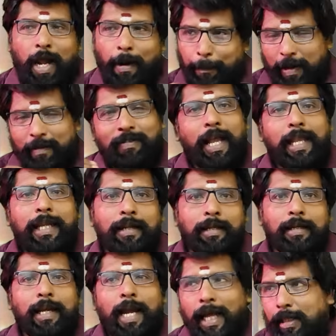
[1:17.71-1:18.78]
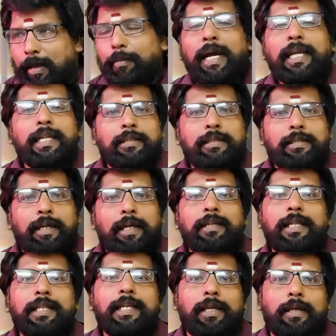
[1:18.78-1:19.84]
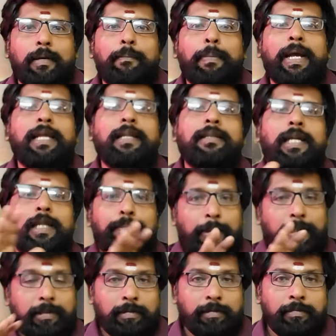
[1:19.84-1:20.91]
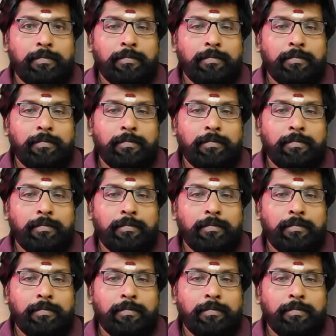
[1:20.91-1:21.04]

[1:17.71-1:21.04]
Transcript: அப்படி வாங்கிட்டு அந்த மாநிலத்துக்கு நிதியை பகிர்ந்து அளிப்பது